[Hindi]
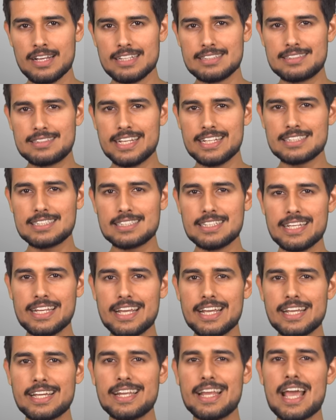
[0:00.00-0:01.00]
इस देश ने
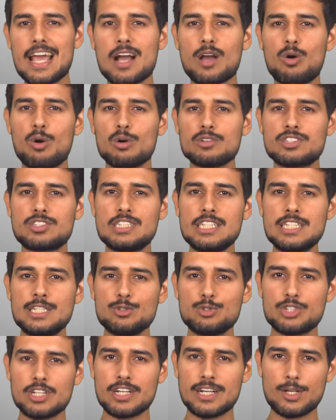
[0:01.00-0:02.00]
एक नया
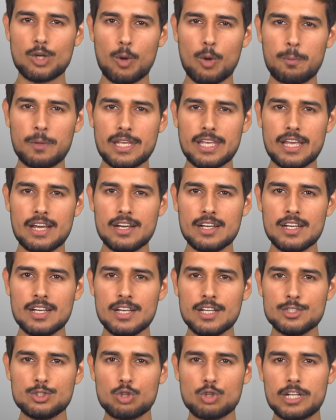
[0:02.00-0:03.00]
कॉन्स्टिट्यूशन अडॉप्ट किया
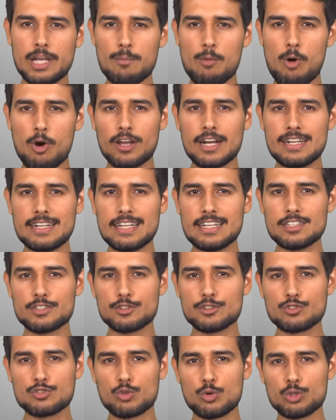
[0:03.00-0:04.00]
जो डेमोक्रेटिक
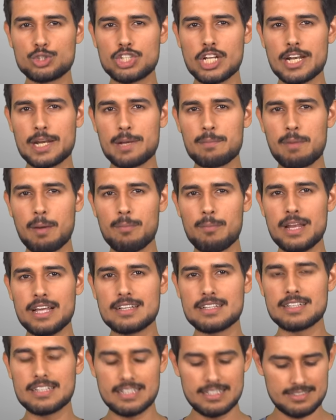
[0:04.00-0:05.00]
सोशल
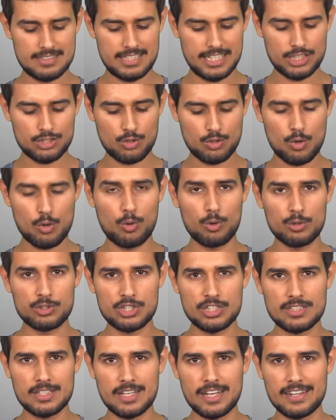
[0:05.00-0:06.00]
रिपब्लिक इस देश को
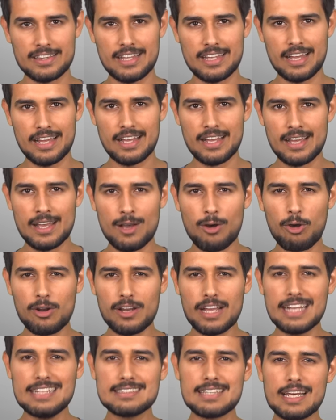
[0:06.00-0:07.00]
घोषित करता है
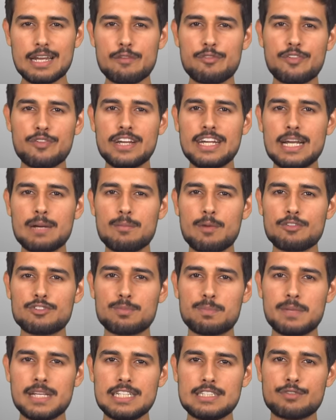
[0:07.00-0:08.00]
और कई सारे फ्रीडम ऑफ
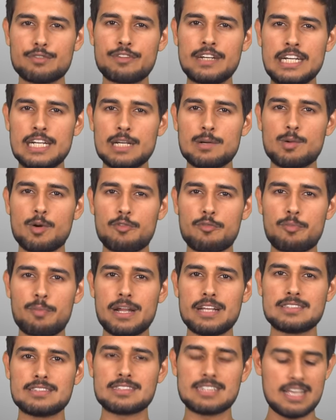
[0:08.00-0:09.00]
स्पीच फ्रीडम ऑफ
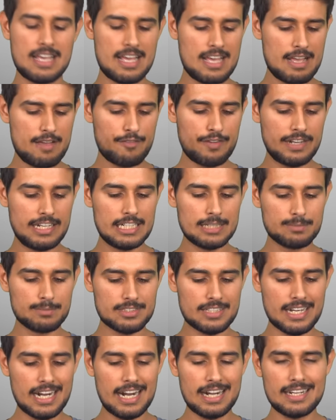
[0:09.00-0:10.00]
प्रेस
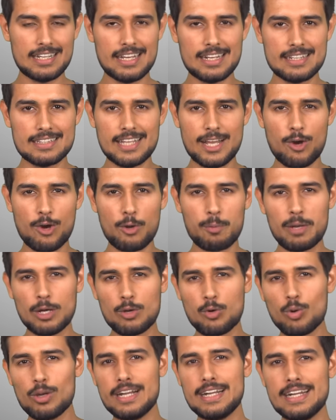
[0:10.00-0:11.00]
फ्रीडम्स ग्रांट करता है और
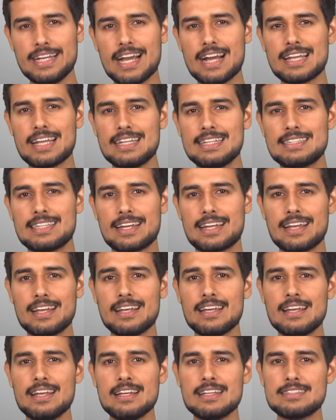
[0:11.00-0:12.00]
बिल्कुल इंडिया की ही
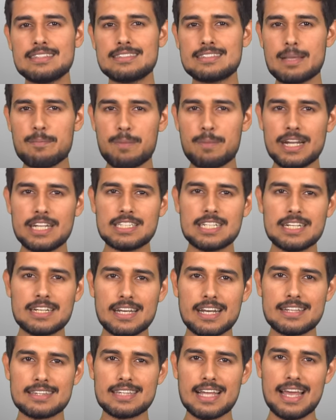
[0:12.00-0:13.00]
तरह सेपरेशन
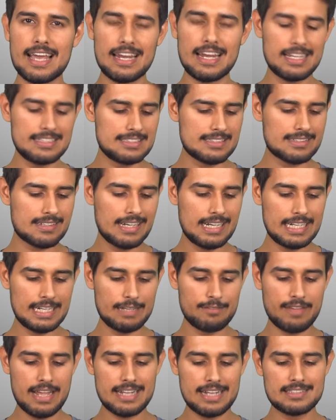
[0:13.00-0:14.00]
करता है
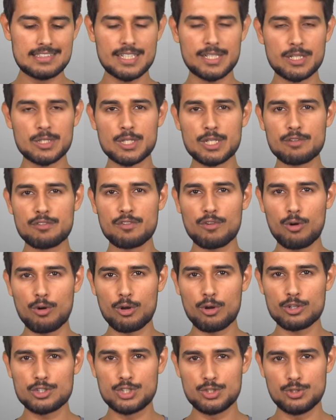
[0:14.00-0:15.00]
लेजिस्लेटिव एग्जीक्यूटिव
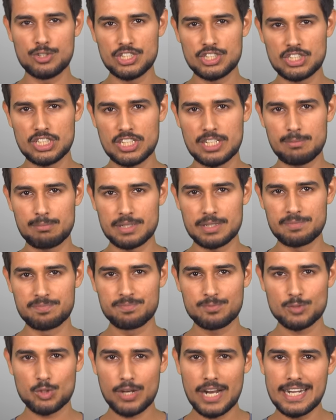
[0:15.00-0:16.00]
और जुडिशरी में
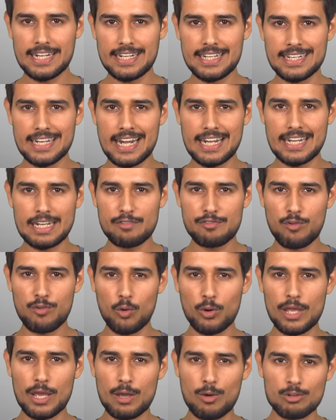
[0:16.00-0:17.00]
तो
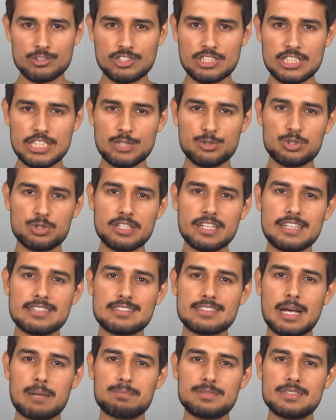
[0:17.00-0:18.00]
1994 के कॉन्स्टिट्यूशन के
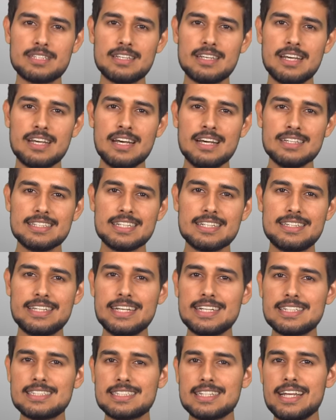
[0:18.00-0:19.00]
हिसाब से ये
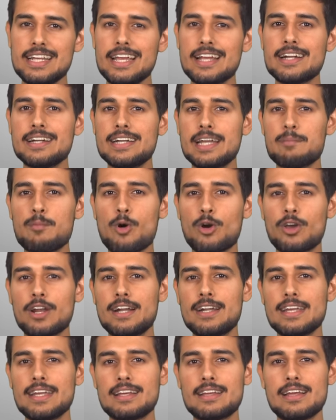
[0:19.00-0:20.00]
देश एक
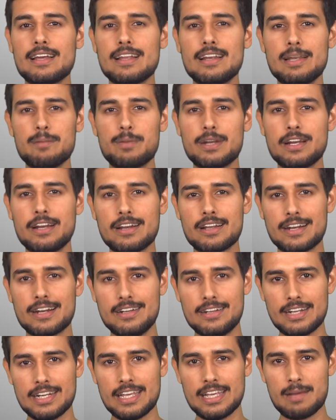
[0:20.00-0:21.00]
डेमोक्रेटिक लिबरल
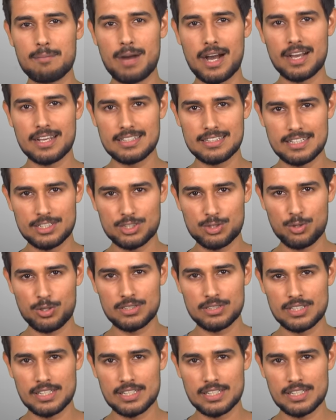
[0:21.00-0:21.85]
कंट्री है बाकी देशों की